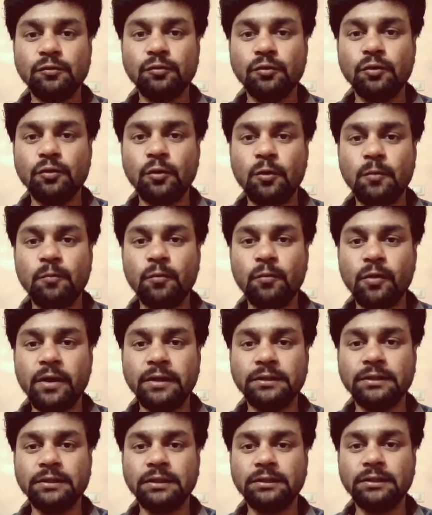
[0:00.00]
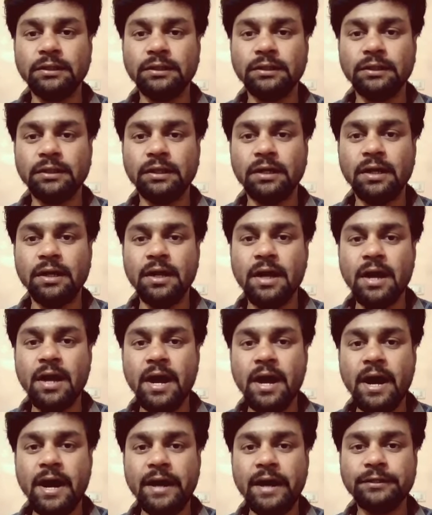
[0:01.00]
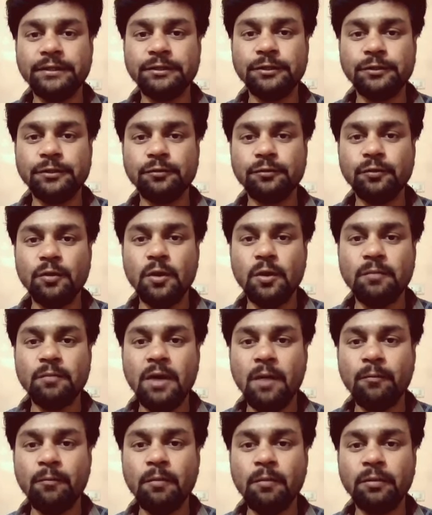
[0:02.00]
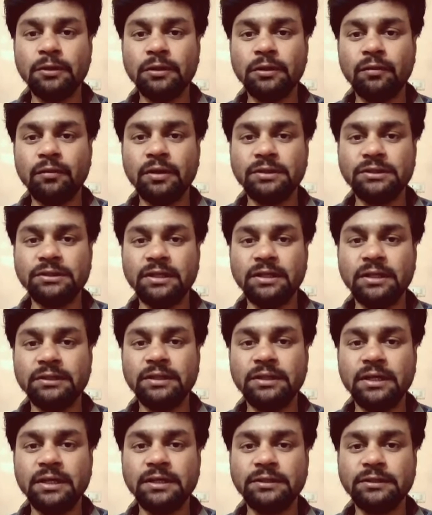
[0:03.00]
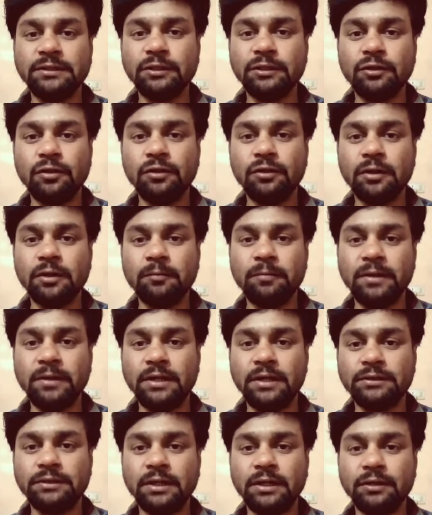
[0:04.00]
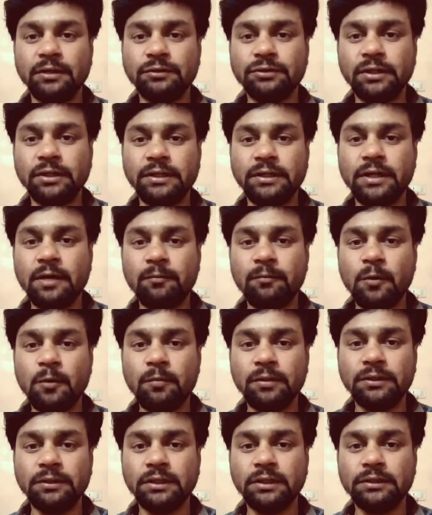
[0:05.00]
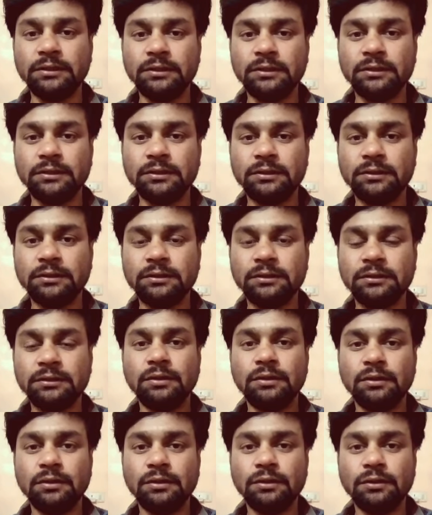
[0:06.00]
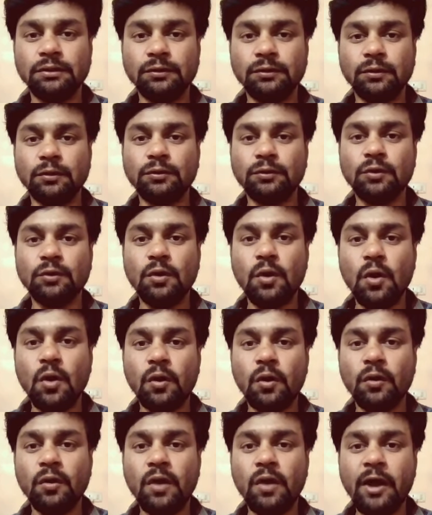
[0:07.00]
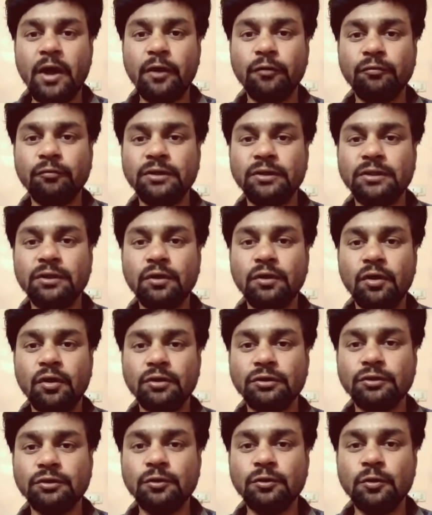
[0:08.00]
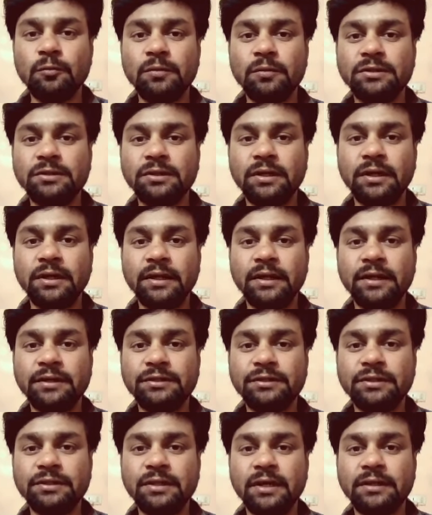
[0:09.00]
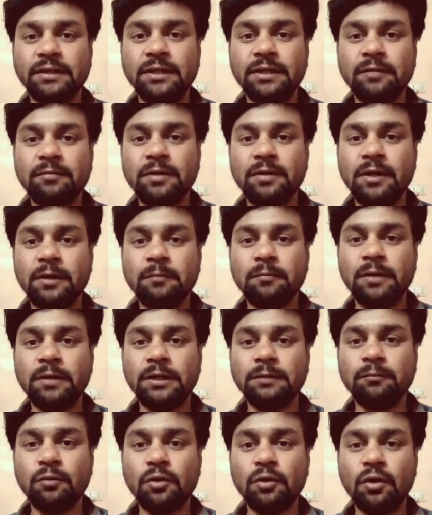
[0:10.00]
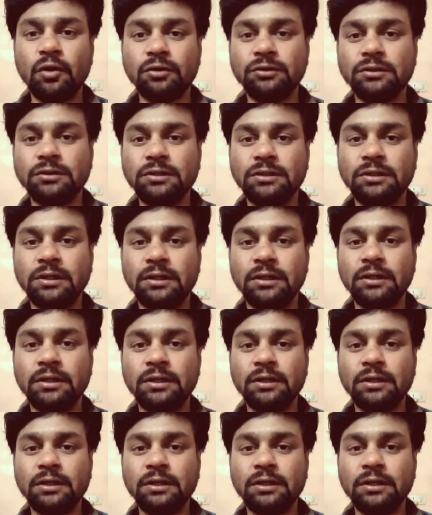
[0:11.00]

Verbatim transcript: इस वीडियो को पूरा अंत तक देखिए आज के इस वीडियो में आपको बताऊंगा चिरायता कितने दिनों तक पीना चाहिए चलिए आपको बताते हैं दोस्तों और आयुर्वेदिक औषधियों में से एक चिरायता भी एक महत्वपूर्ण औषधि है